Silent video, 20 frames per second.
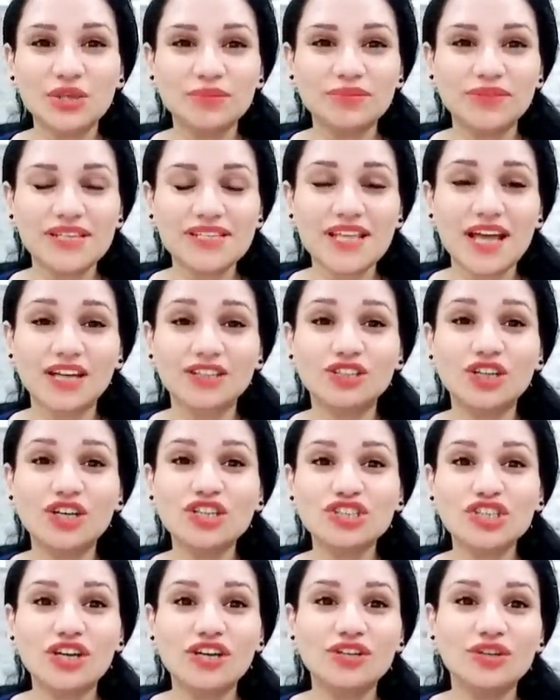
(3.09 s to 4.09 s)
يوم
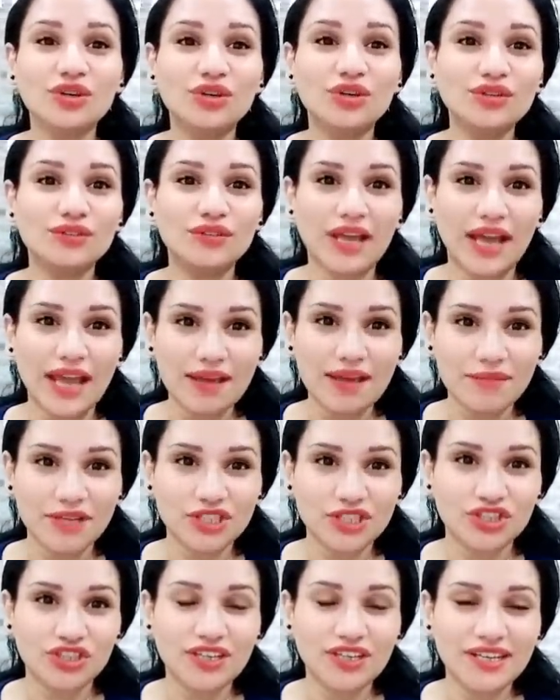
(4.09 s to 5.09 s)
19 يوليو العام
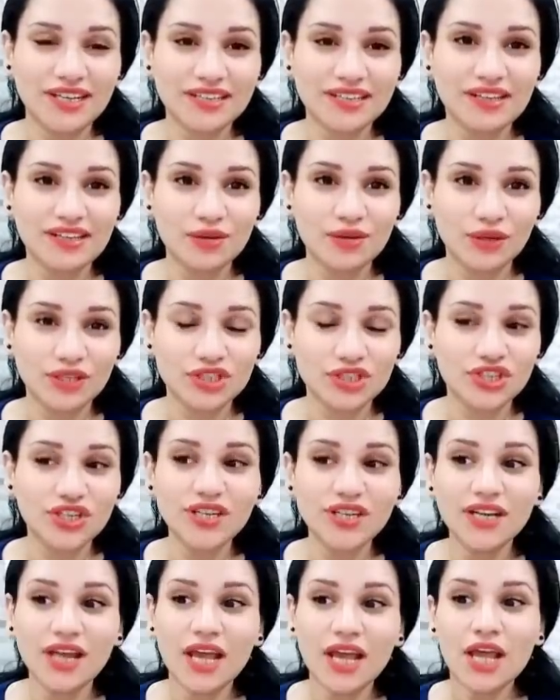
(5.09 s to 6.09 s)

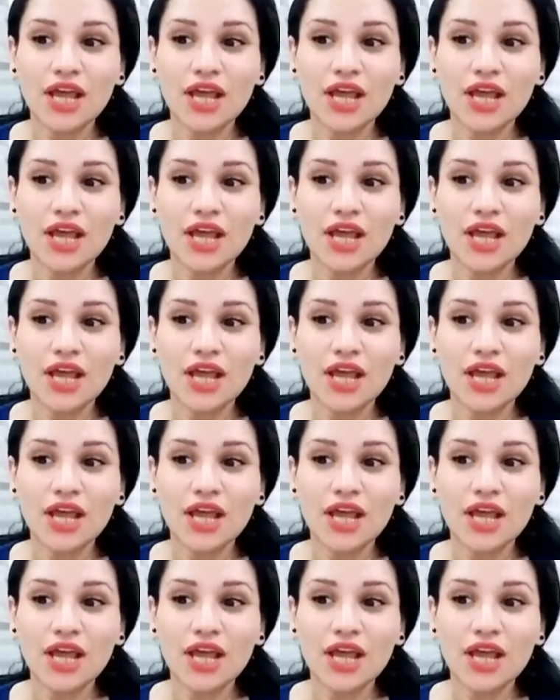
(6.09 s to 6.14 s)
2022